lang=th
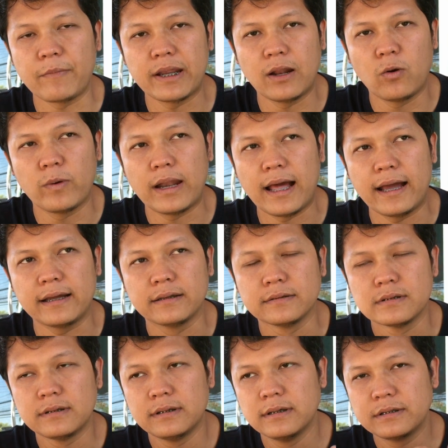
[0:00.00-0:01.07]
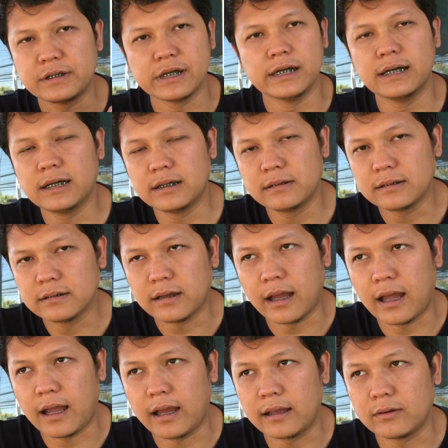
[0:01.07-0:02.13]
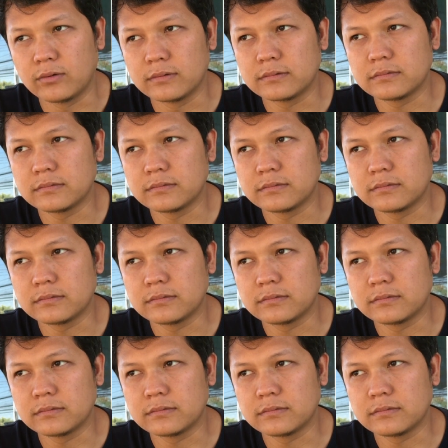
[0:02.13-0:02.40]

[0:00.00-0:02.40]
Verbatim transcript: ทำให้เราเวลาเจออ่า